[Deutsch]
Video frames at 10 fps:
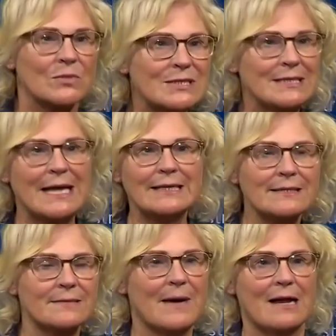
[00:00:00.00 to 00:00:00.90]
muss
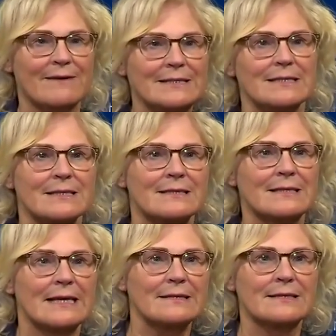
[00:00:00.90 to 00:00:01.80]
jedes Mal, weil diese
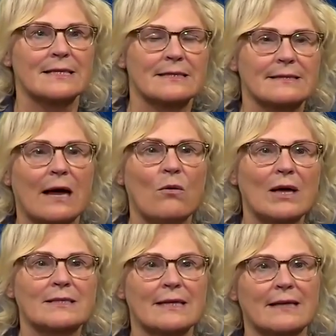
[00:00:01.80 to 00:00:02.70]
Szene sich
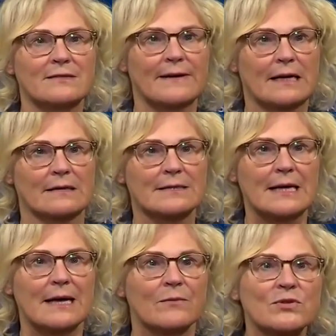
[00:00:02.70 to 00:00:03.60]
dauernd entwickelt,
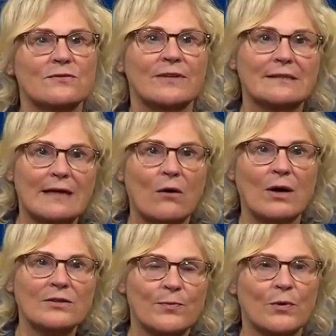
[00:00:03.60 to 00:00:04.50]
müssen wir
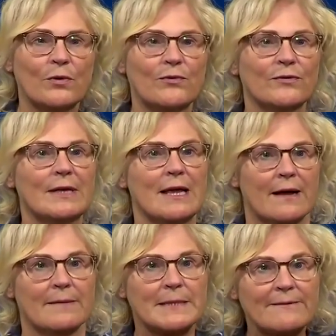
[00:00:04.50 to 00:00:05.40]
dauernd prüfen,
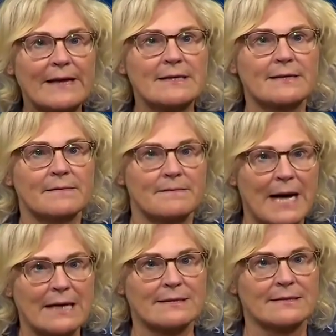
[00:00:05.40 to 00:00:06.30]
mit welchen
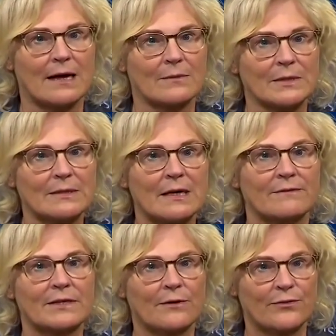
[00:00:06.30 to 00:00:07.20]
Maßnahmen
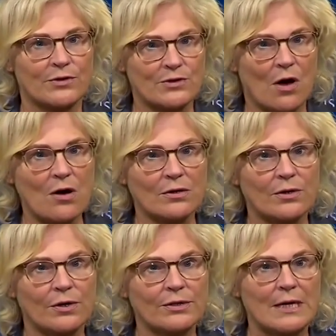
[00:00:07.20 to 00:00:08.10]
wir dafür sorgen
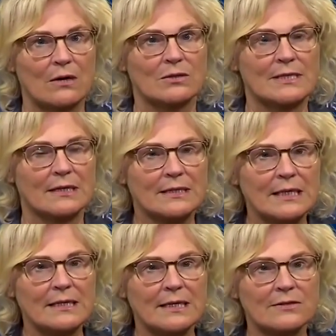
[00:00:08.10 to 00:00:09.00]
können, unsere
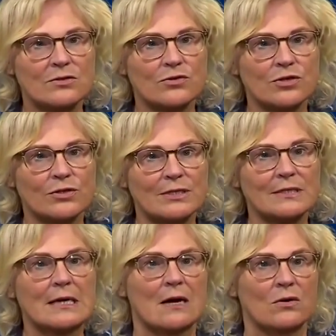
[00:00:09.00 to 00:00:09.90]
Kinder zu
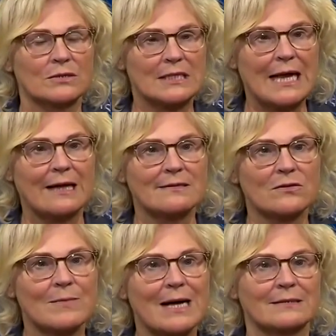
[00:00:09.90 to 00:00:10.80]
schützen und
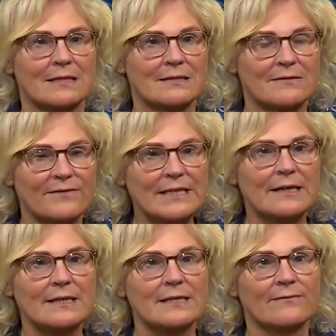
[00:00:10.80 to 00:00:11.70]
klarzumachen, das sind
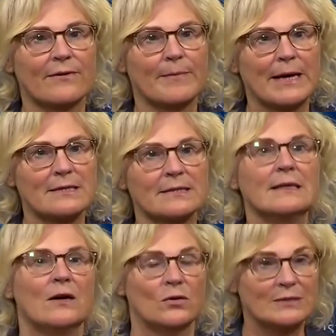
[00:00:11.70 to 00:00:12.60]
widerliche Verbrechen
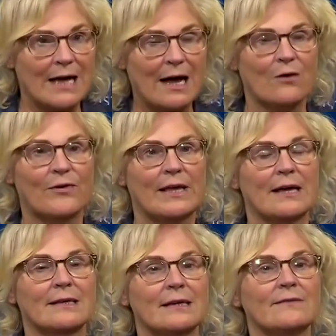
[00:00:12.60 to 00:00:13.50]
und darauf
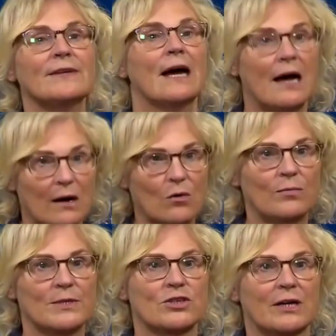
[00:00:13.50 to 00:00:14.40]
reagieren wir auch mit